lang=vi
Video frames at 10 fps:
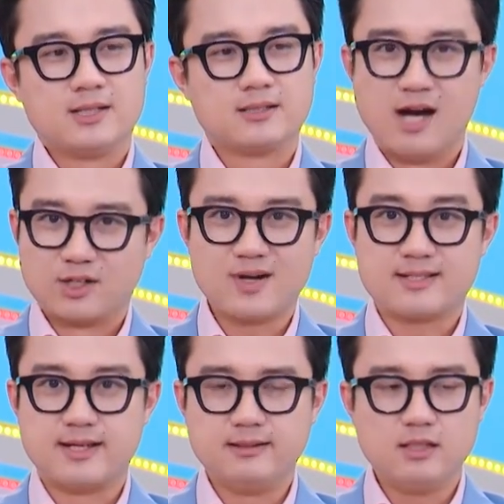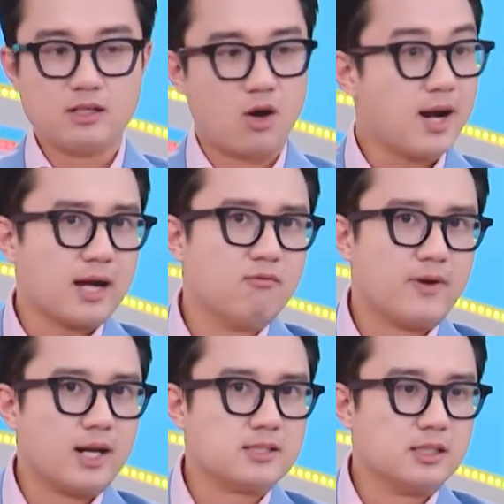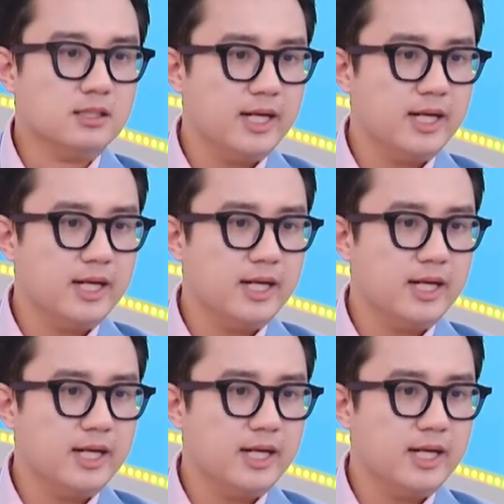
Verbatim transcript: tưởng nó là chính nhưng nó lại không phải là chính,